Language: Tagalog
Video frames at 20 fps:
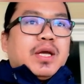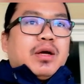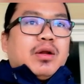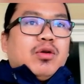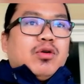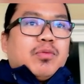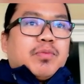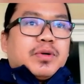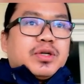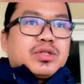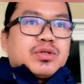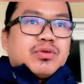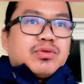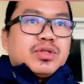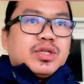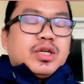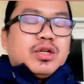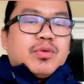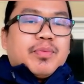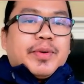Loopers kung
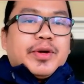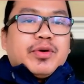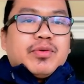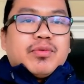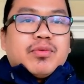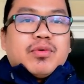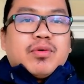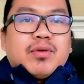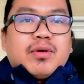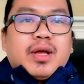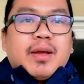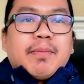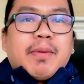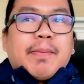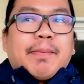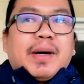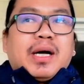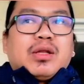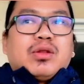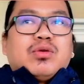sino pa yung iba
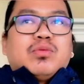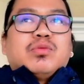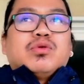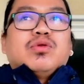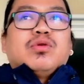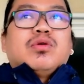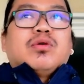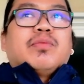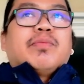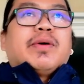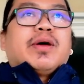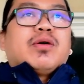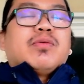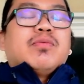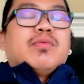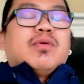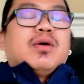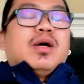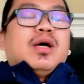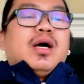pang tumulong pero
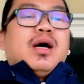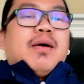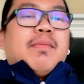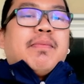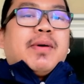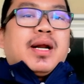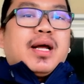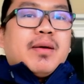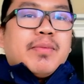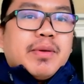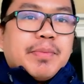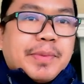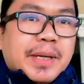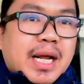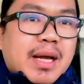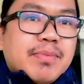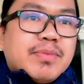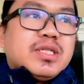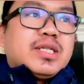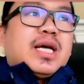maraming
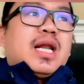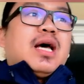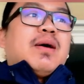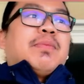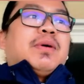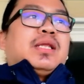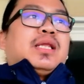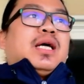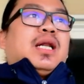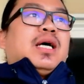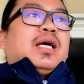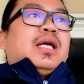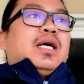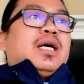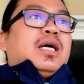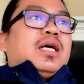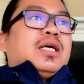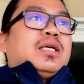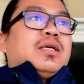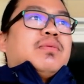maraming salamat
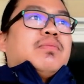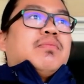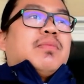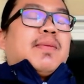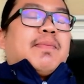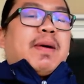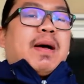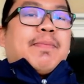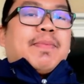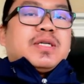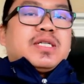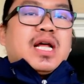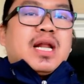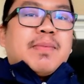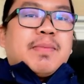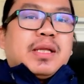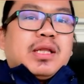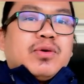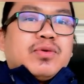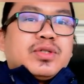talaga
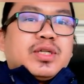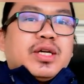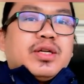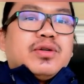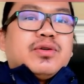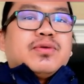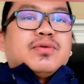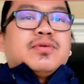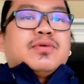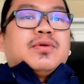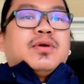magpapasalamat ako sa inyo